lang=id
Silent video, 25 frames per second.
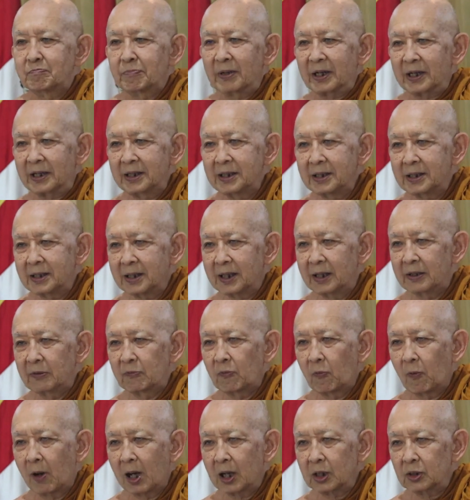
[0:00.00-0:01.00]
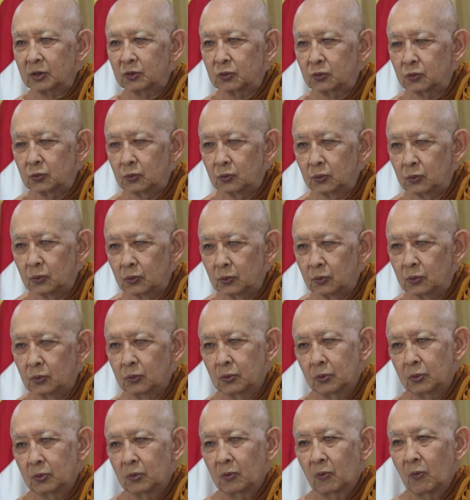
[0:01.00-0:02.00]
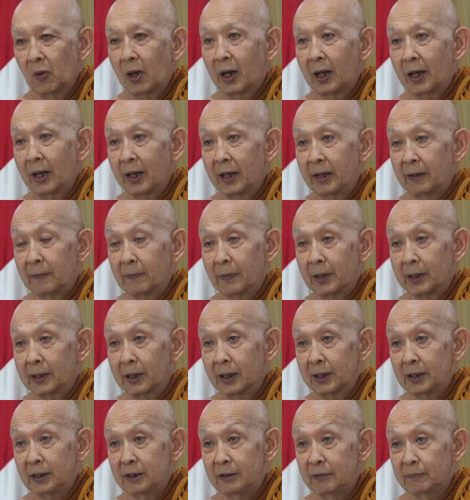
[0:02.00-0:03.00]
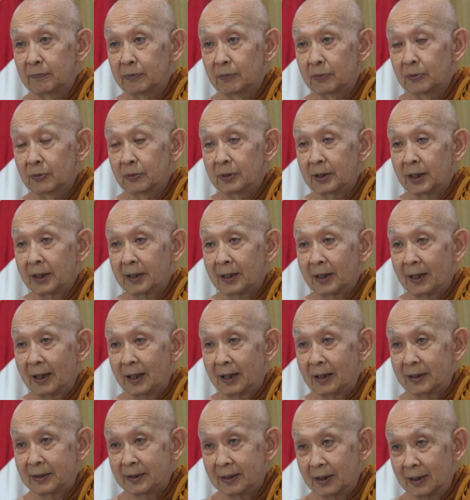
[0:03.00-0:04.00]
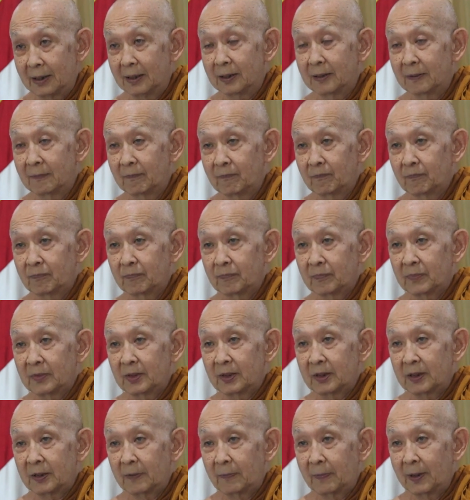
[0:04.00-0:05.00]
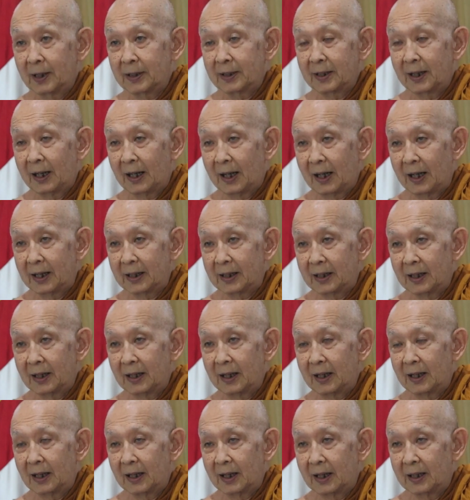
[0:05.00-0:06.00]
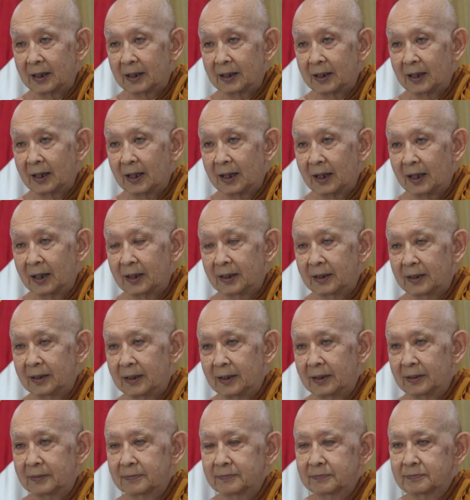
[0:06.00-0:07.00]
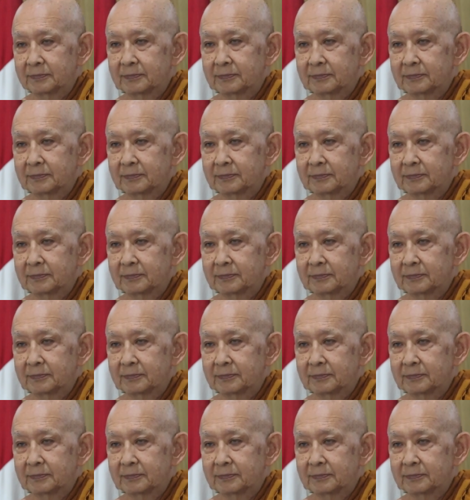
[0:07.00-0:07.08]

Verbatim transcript: berikan waktu wahai para ibu dan ayah kepada anak-anak Anda.